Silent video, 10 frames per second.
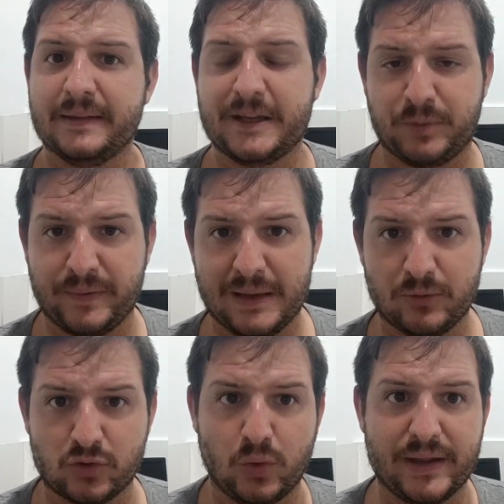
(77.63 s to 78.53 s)
Después
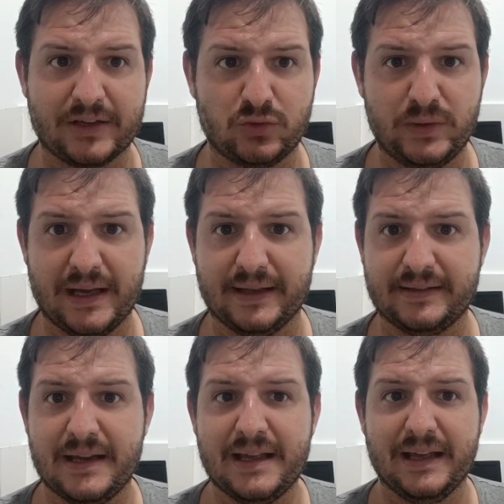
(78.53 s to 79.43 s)
veremos jugadas
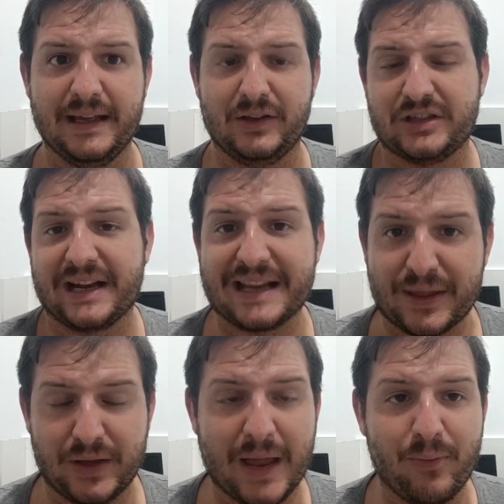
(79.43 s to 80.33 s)
suyas, eh, o sea,
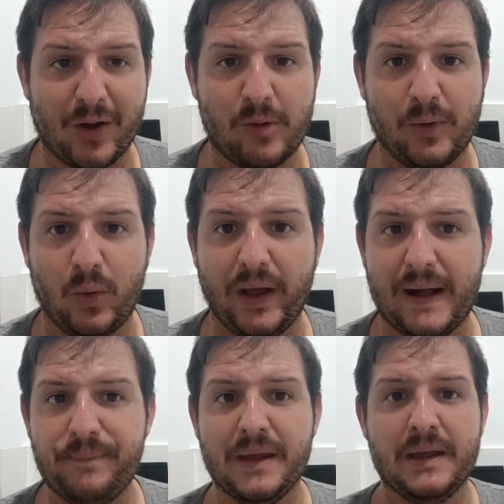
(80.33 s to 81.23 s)
reaccionando a cómo
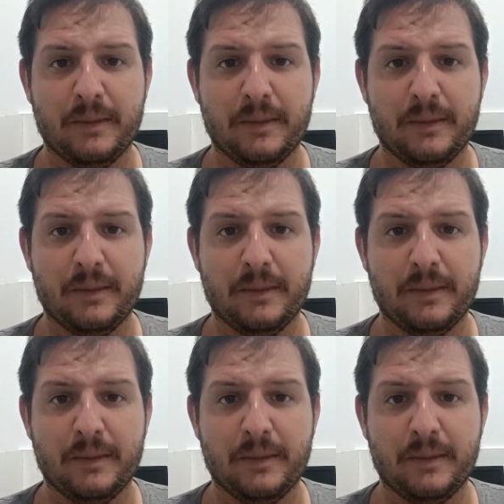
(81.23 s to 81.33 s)
juega.